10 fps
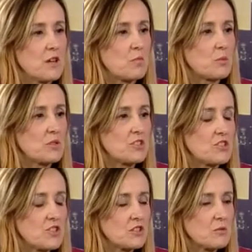Po
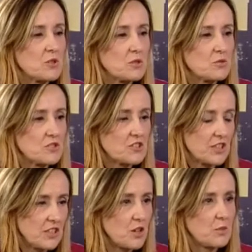50 roku życia
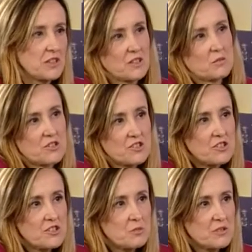i kobiety, i
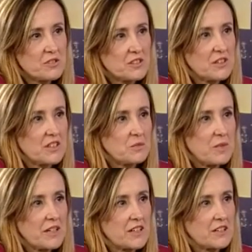mężczyźni powinni te
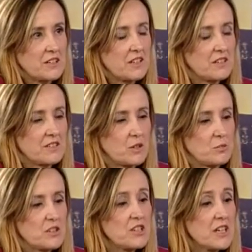badanie
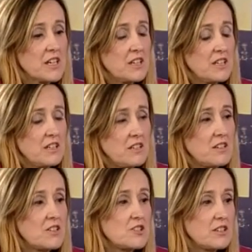zrobić i
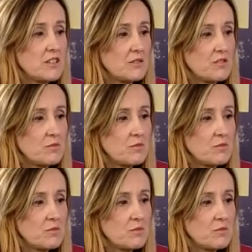jeśli te